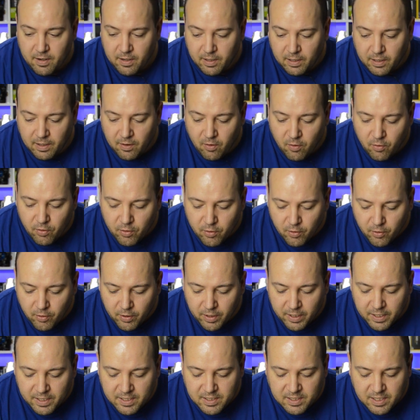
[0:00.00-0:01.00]
redondo,
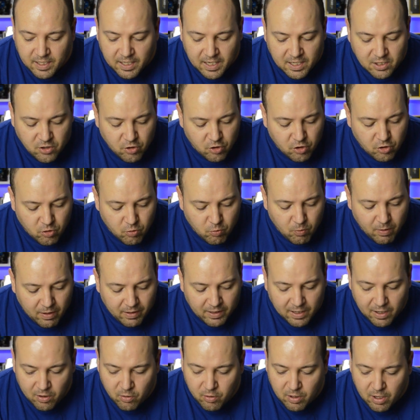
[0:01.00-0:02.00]
en este caso es
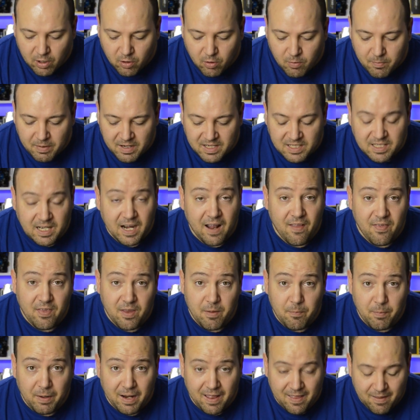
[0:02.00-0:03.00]
cuadrado y algo más
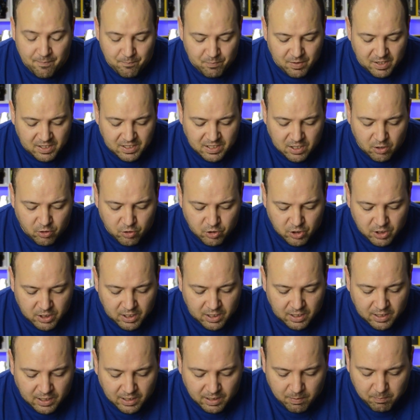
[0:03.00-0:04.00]
grande para adaptarse a los
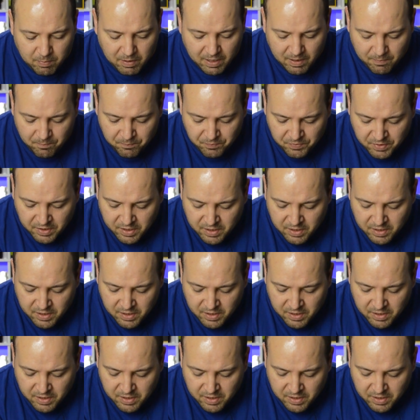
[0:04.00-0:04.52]
Street Reaper.